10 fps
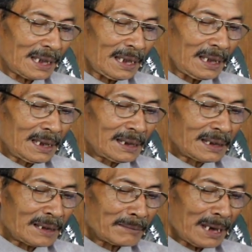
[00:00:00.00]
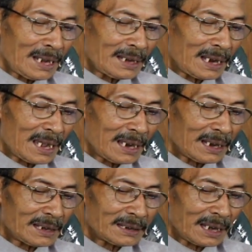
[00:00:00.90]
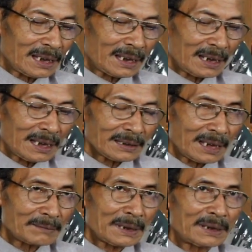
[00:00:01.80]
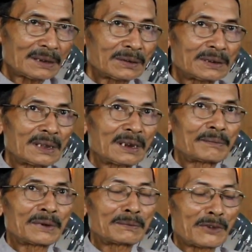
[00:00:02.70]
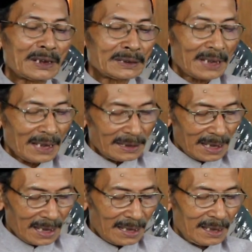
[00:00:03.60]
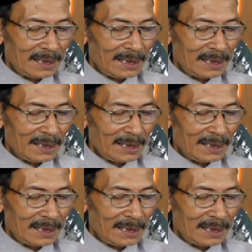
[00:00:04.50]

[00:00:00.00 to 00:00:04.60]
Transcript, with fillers: saya dan mana yang akan saya ikhlaskan pada saudara perempuan saya